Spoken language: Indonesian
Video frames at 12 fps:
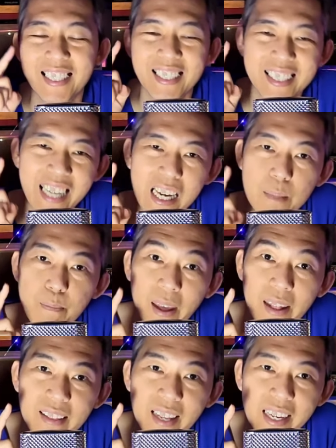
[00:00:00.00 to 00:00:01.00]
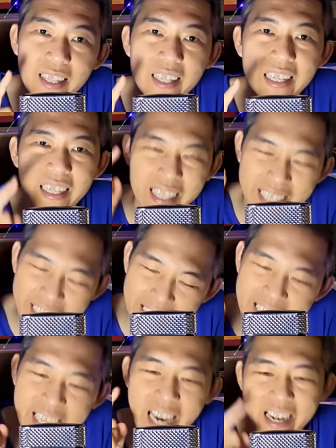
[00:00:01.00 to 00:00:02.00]
di SPL nya ini
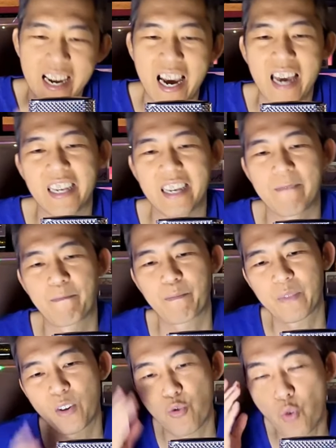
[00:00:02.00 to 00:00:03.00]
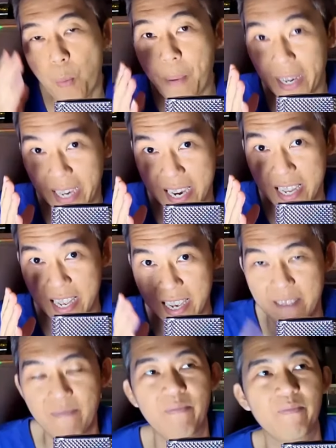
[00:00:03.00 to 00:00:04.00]
ini ada yang aneh gue pakai ini
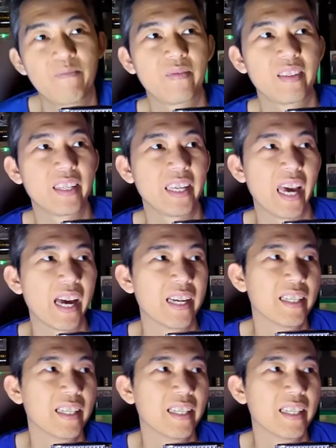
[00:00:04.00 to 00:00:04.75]
ya